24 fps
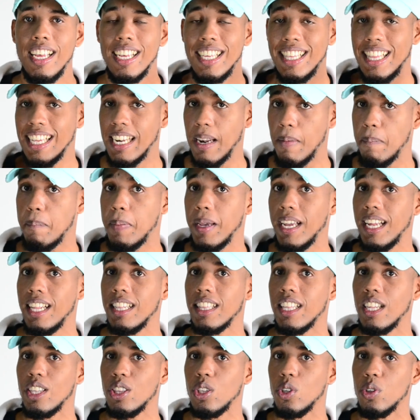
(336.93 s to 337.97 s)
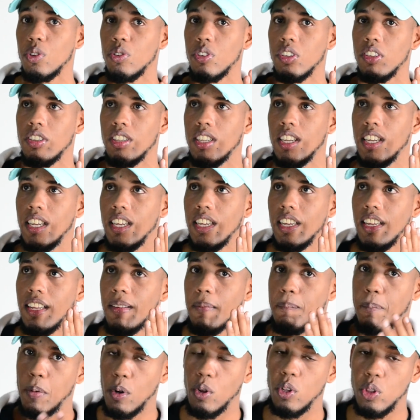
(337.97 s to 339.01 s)
Y de repente, entonces,
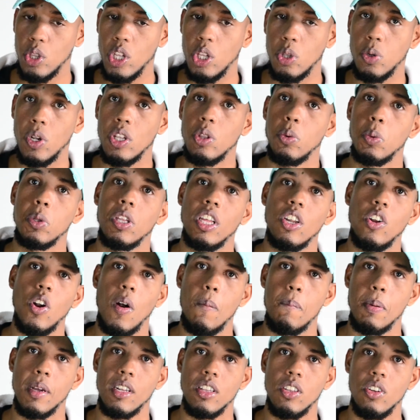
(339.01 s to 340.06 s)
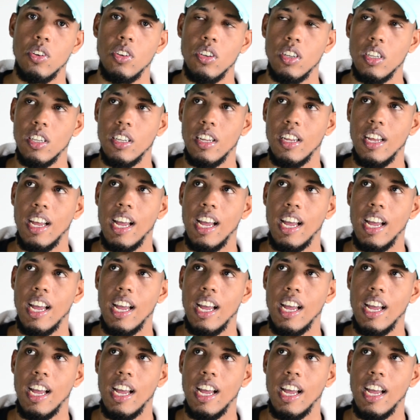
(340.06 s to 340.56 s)
pero dentro de tu interior, perdón,